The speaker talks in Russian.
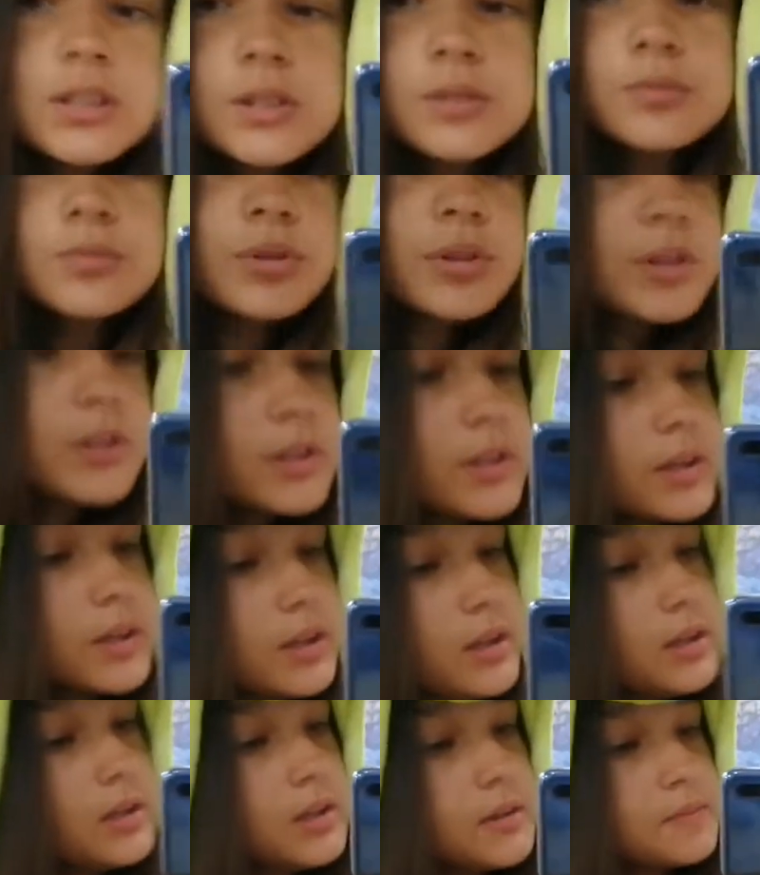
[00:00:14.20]
сегодня
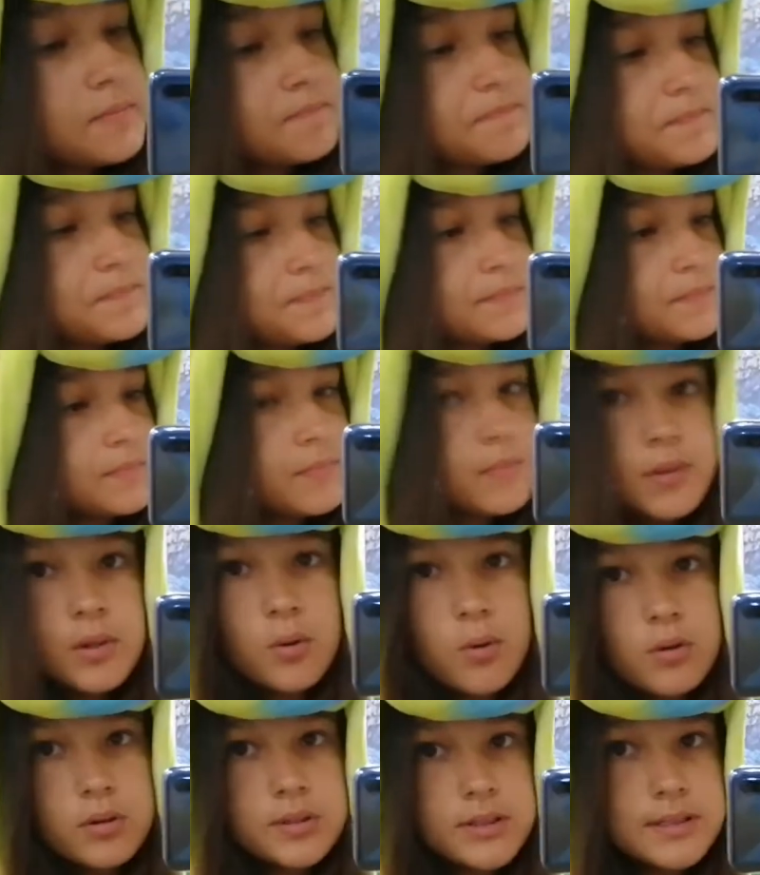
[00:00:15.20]
и
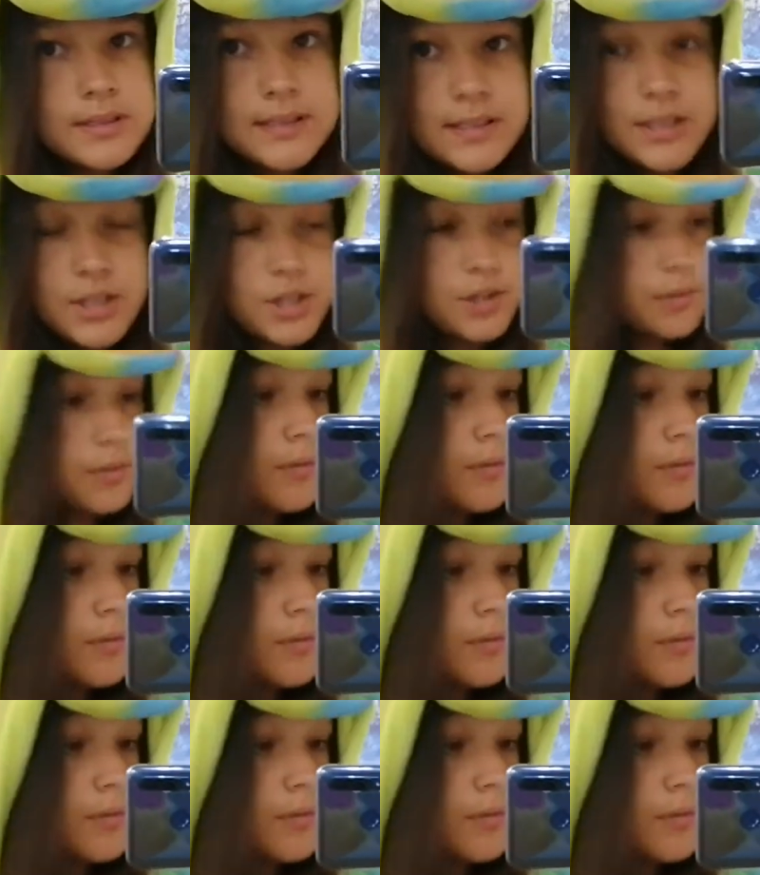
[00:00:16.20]
холодно, значит,